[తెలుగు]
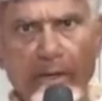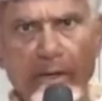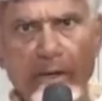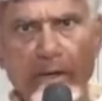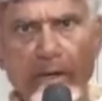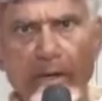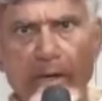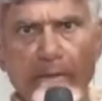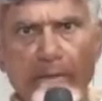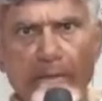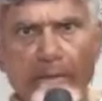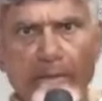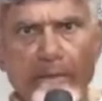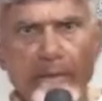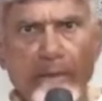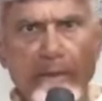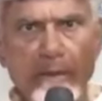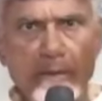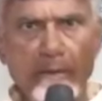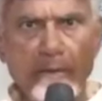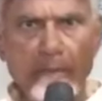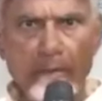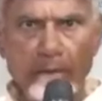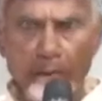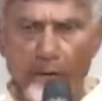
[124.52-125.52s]
వెంకన్న
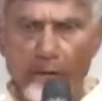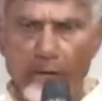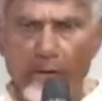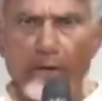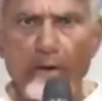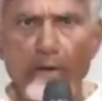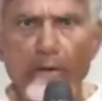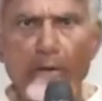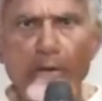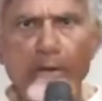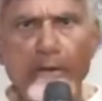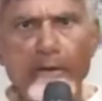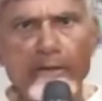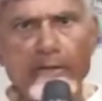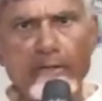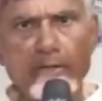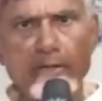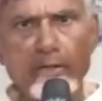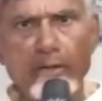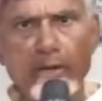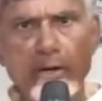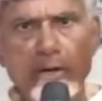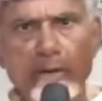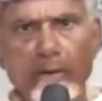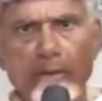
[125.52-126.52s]
బొండా
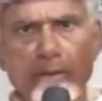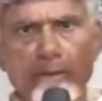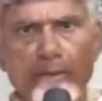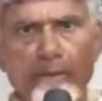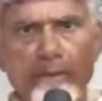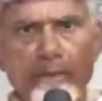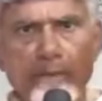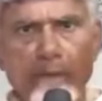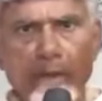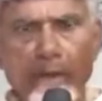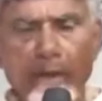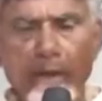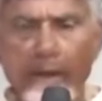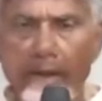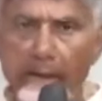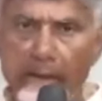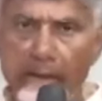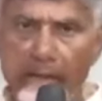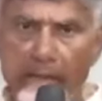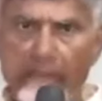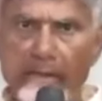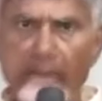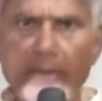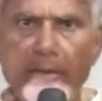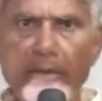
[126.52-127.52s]
ఉమేశ్వరరావు
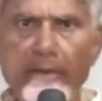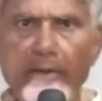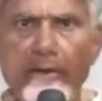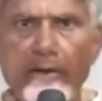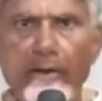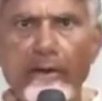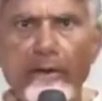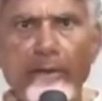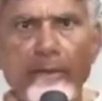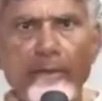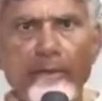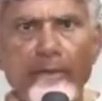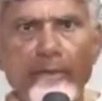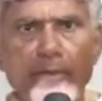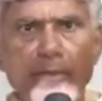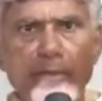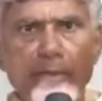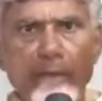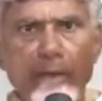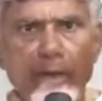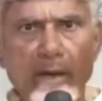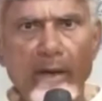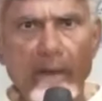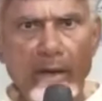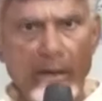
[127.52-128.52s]
అదే సమయంలో
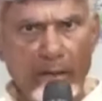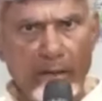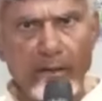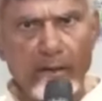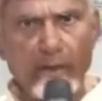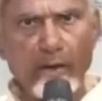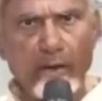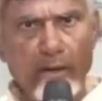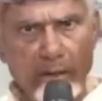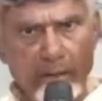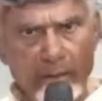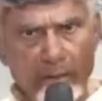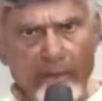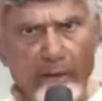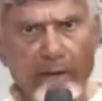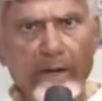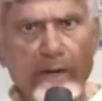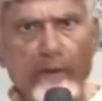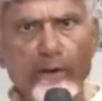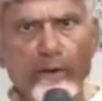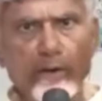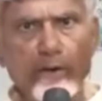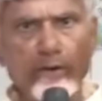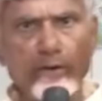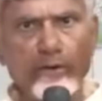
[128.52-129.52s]
అక్కడ ఒక
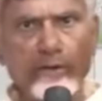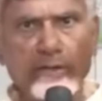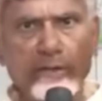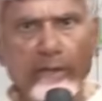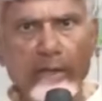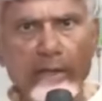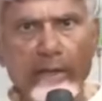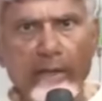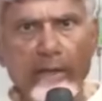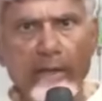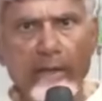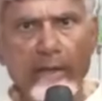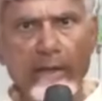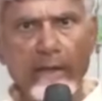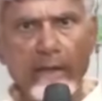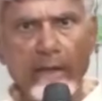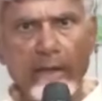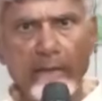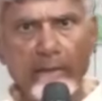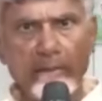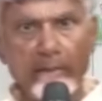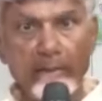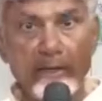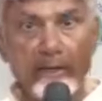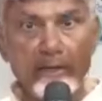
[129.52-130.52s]
అడ్వకేట్ కూడా వస్తే
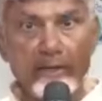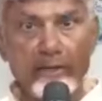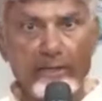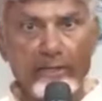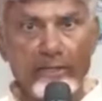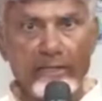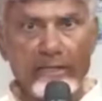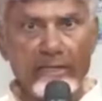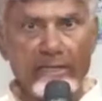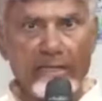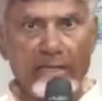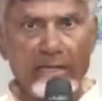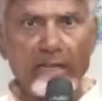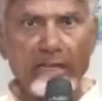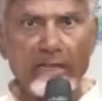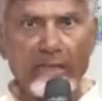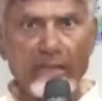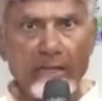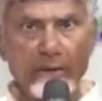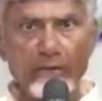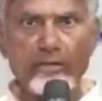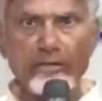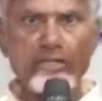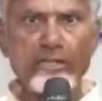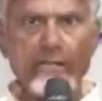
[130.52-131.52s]
మీరు చేసిన
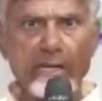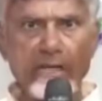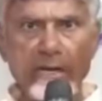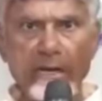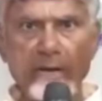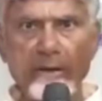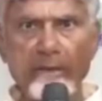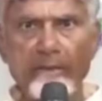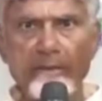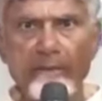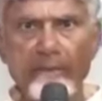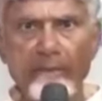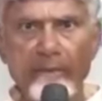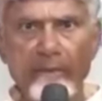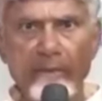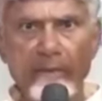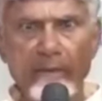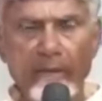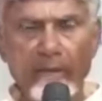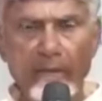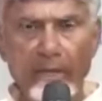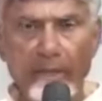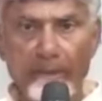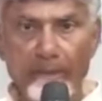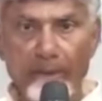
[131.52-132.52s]
దౌర్జన్యం
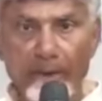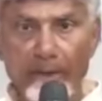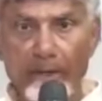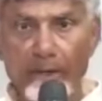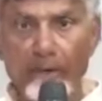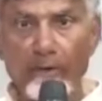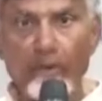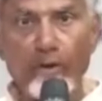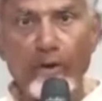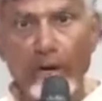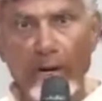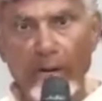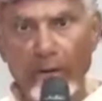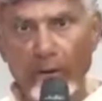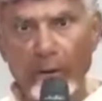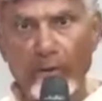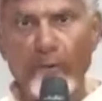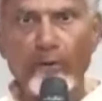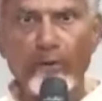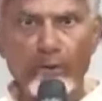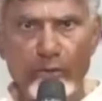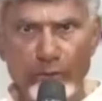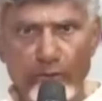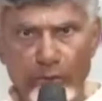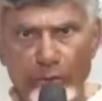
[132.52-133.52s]
ఇప్పటికి కూడా నాకు
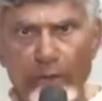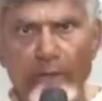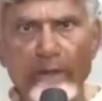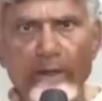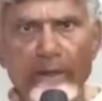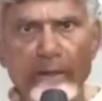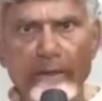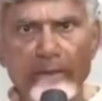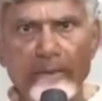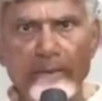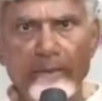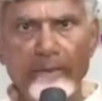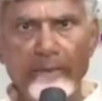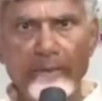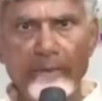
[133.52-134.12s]
గుర్తుంది